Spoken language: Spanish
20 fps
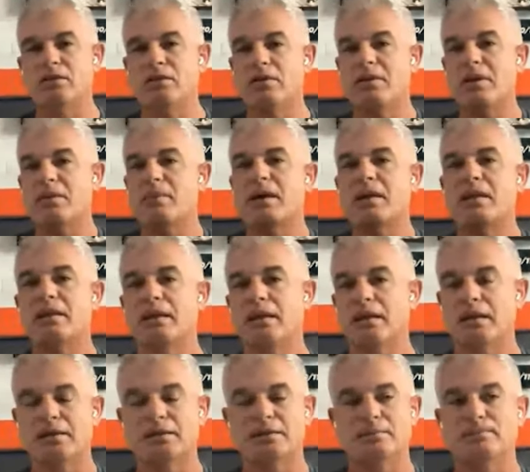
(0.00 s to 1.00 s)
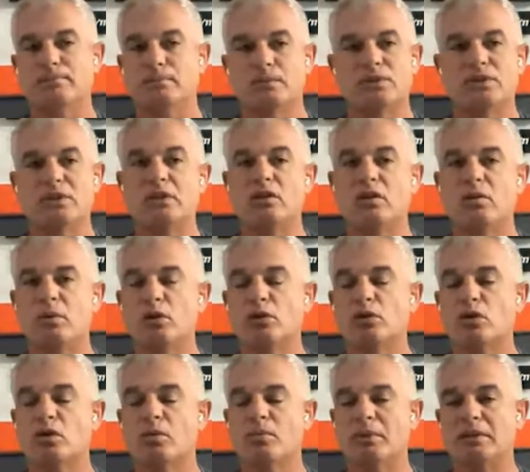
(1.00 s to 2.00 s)
no había más de 5
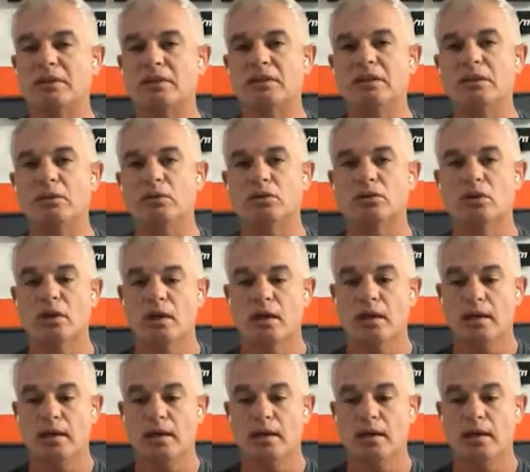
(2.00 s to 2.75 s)
pilotos competitivos.